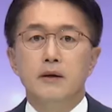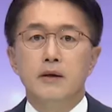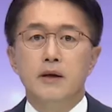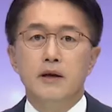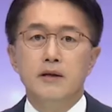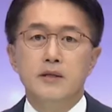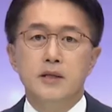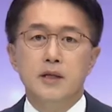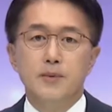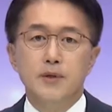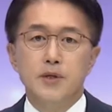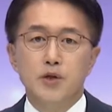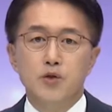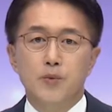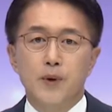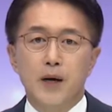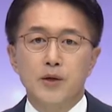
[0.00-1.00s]
KCTV
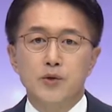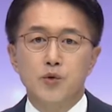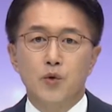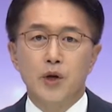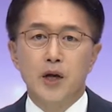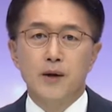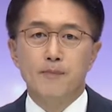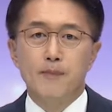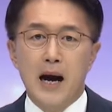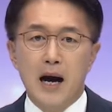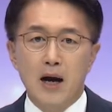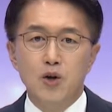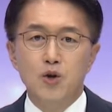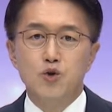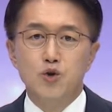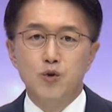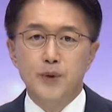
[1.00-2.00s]
제주방송이
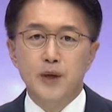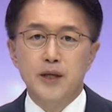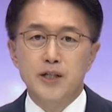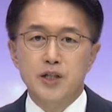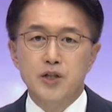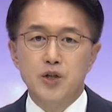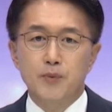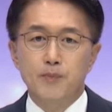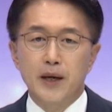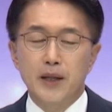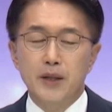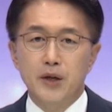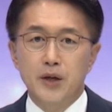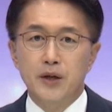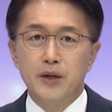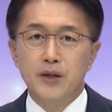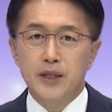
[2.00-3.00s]
마을 주민이 직접
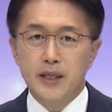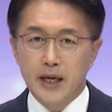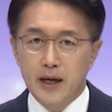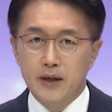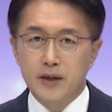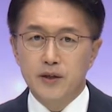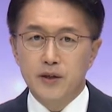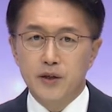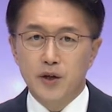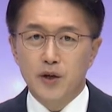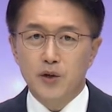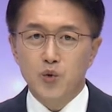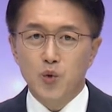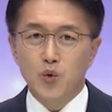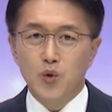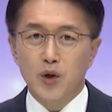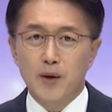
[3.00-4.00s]
만드는
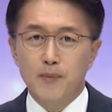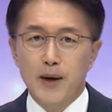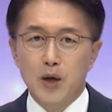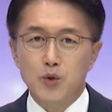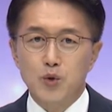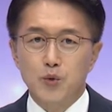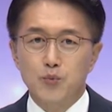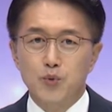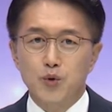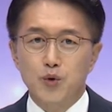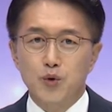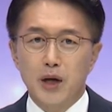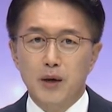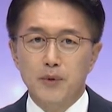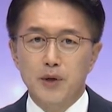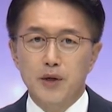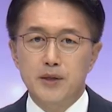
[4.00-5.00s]
예능형 동네 방송
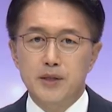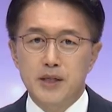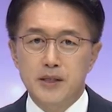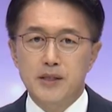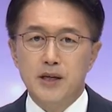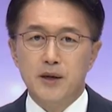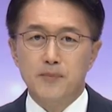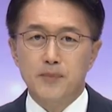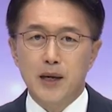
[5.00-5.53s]
프로그램을 제작